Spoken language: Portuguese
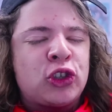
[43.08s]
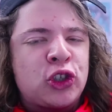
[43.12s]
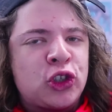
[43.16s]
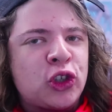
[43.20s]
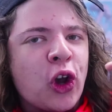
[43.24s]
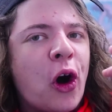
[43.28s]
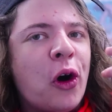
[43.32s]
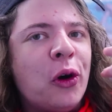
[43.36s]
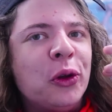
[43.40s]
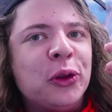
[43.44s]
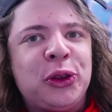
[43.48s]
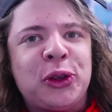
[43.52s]

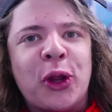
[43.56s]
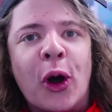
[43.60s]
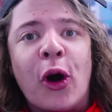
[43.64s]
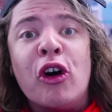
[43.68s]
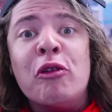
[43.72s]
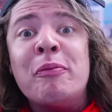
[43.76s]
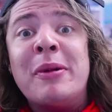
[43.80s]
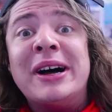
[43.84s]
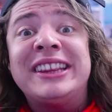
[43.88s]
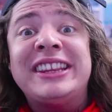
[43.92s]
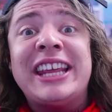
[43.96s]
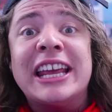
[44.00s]

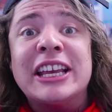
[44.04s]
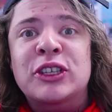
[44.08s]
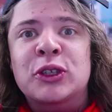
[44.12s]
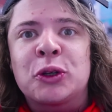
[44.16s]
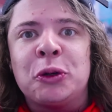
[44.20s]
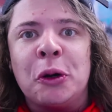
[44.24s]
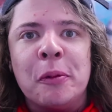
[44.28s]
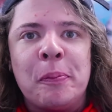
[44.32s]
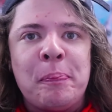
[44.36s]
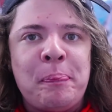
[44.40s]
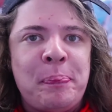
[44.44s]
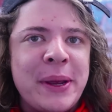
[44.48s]
soltou uma
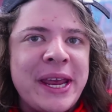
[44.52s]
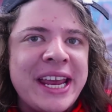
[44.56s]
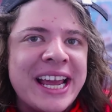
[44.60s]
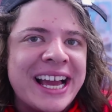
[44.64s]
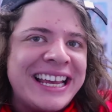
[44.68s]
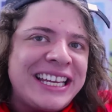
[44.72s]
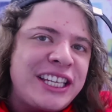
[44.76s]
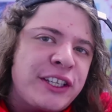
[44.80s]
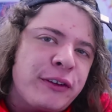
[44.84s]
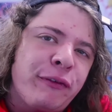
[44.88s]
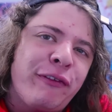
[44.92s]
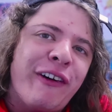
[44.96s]

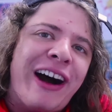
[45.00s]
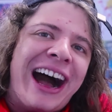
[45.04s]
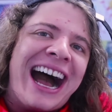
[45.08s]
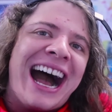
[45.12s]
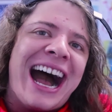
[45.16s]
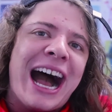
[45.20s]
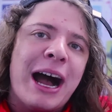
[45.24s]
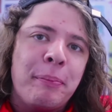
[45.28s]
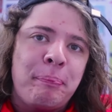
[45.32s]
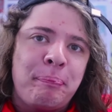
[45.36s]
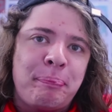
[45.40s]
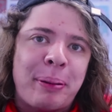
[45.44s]
desculpinha
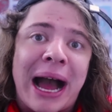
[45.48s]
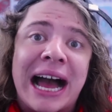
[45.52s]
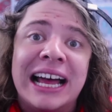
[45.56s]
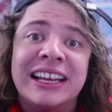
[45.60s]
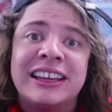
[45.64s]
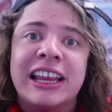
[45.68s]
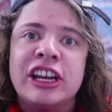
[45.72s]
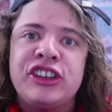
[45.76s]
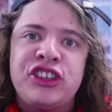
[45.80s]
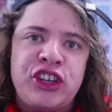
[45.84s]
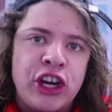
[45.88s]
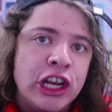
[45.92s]

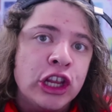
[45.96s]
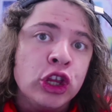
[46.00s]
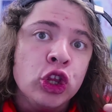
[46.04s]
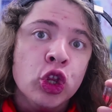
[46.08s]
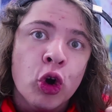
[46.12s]
esfarrapada de